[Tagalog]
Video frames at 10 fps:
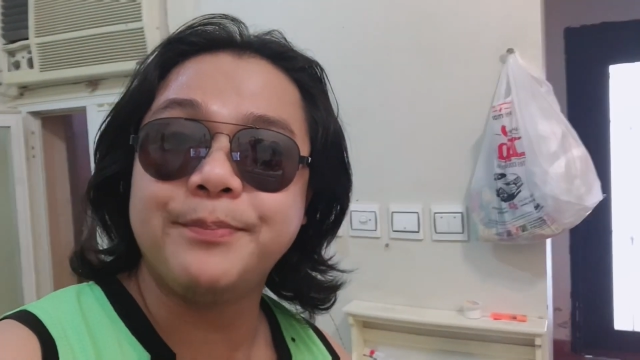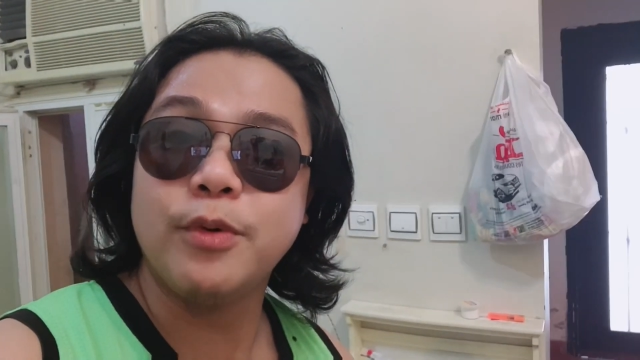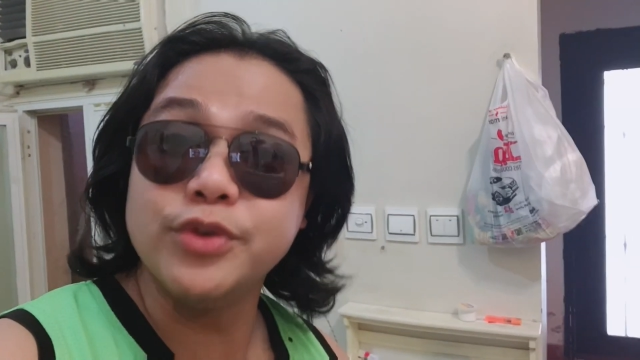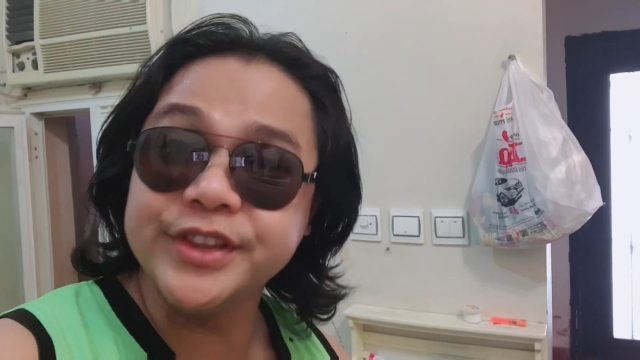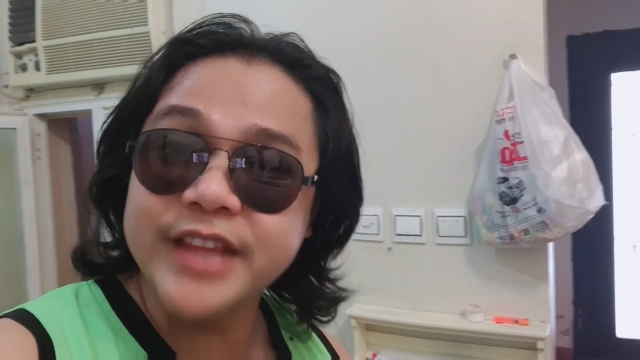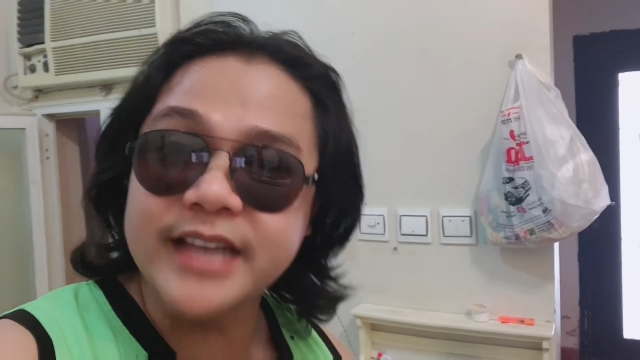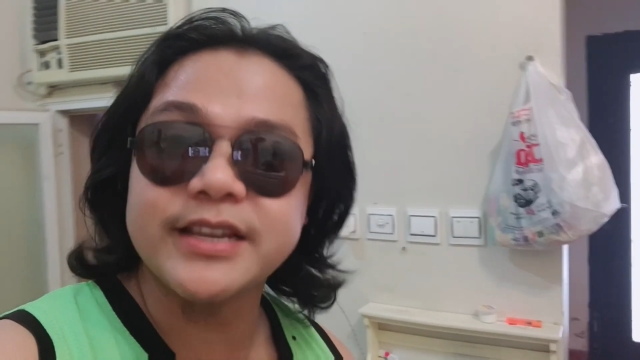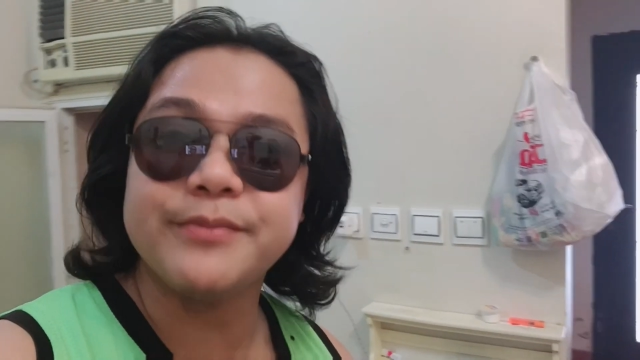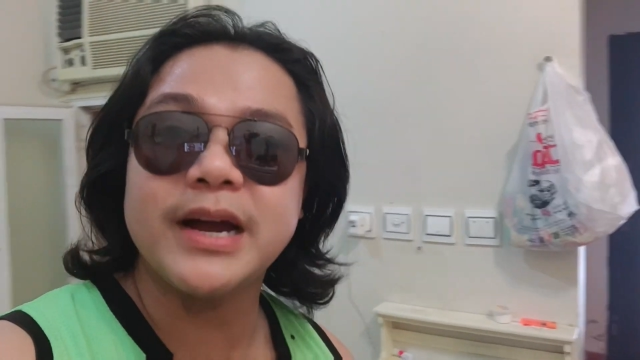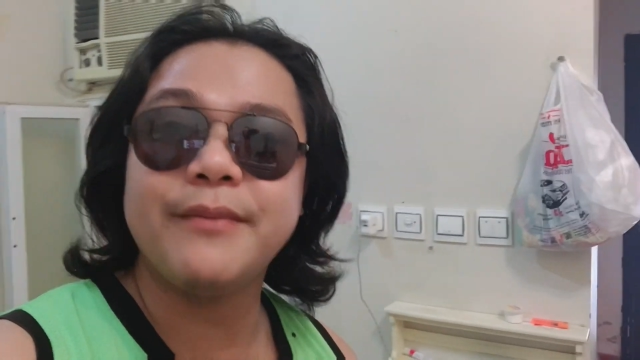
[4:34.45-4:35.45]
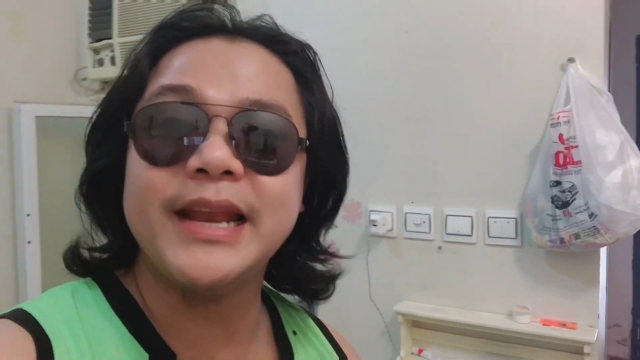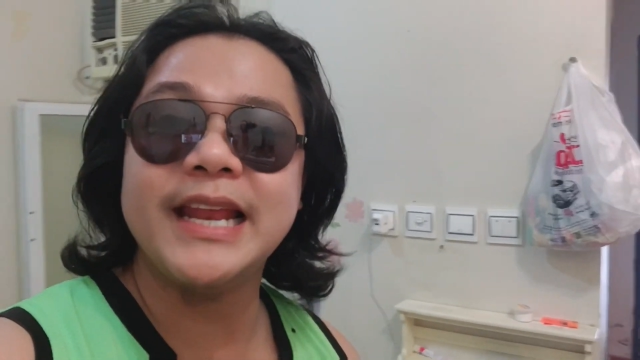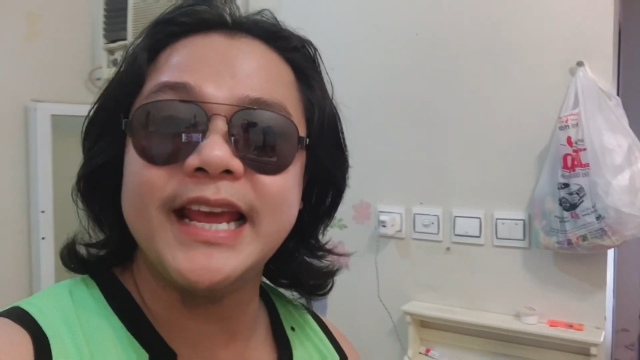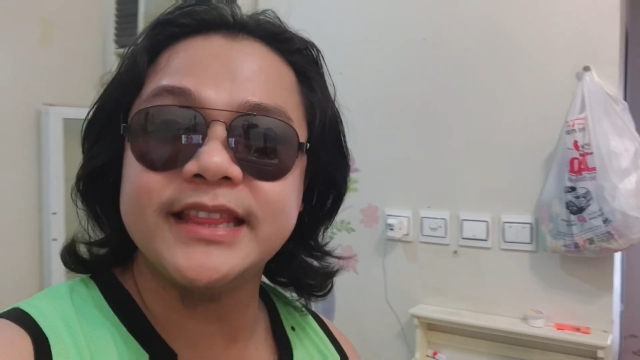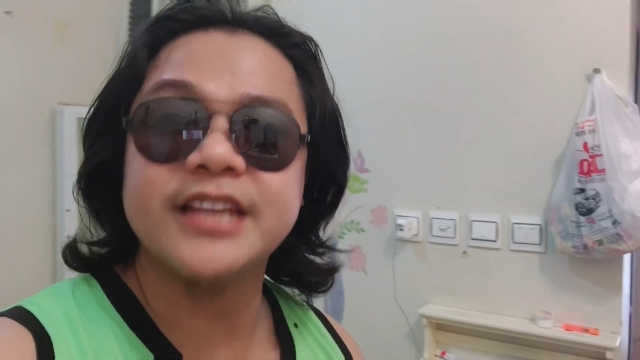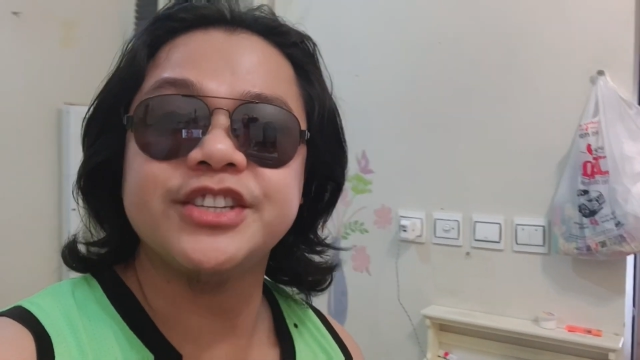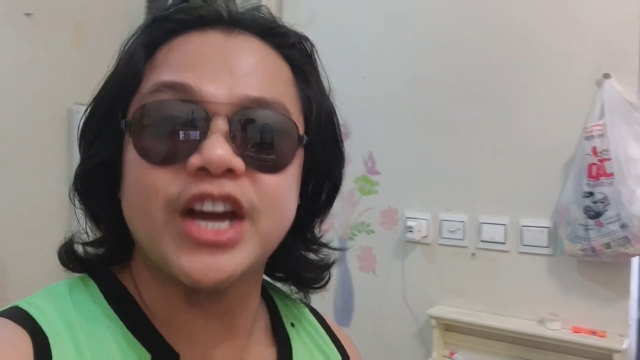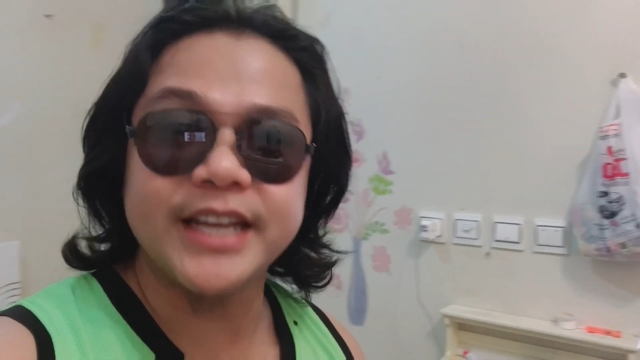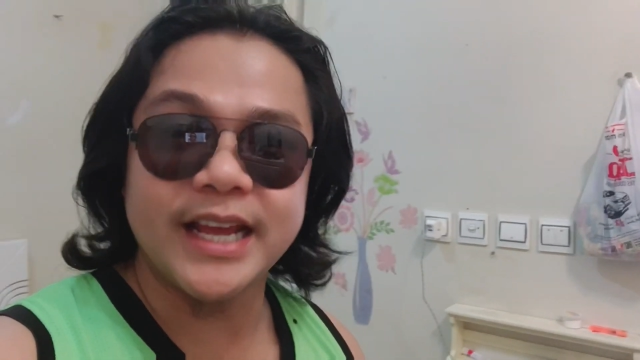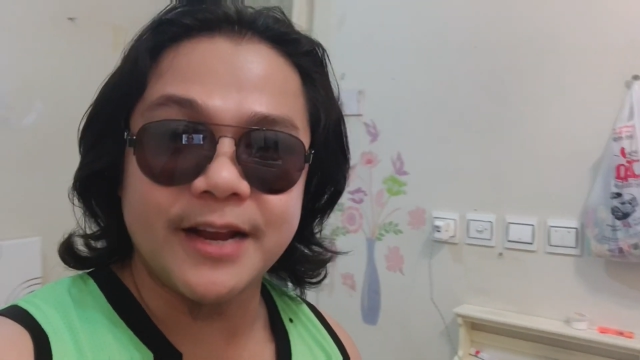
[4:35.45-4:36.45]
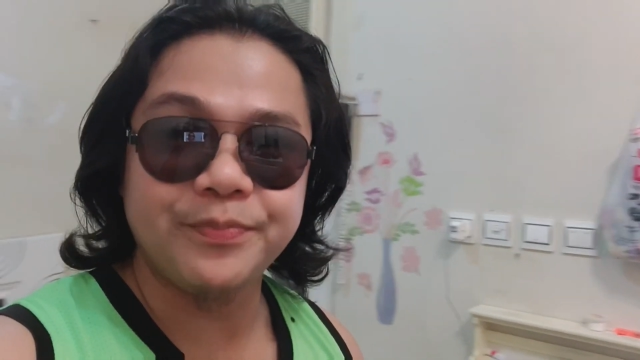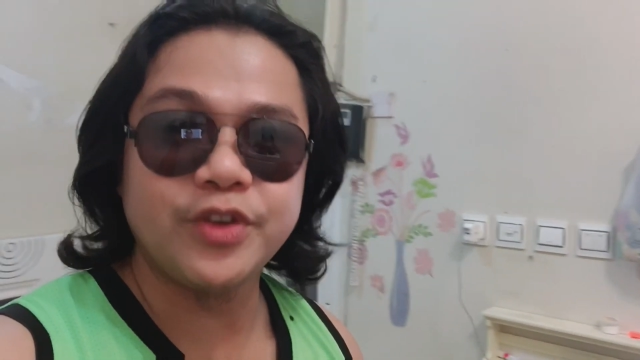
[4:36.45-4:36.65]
pumunta sa mga maliliit na channel.